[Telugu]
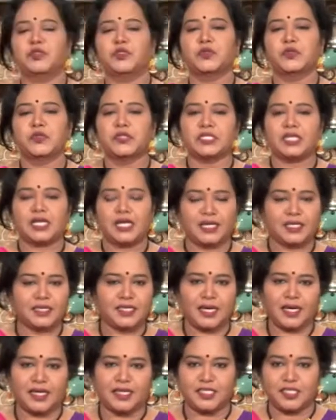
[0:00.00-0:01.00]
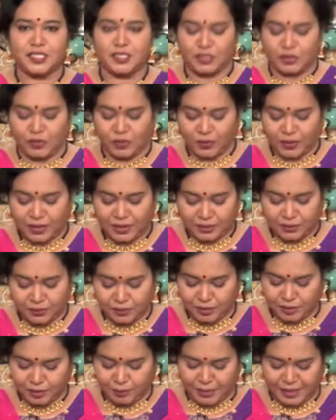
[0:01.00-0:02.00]
జ్యూస్ లాగా తయారు చేసుకోవాలి
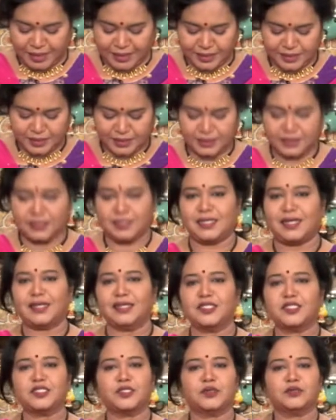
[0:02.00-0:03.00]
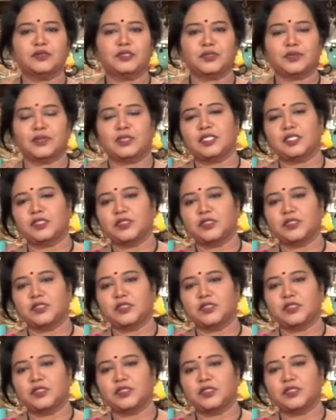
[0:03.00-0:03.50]
కొద్దిగా బ్లెండ్ చేసి దాని నుంచి కొంచెం అంత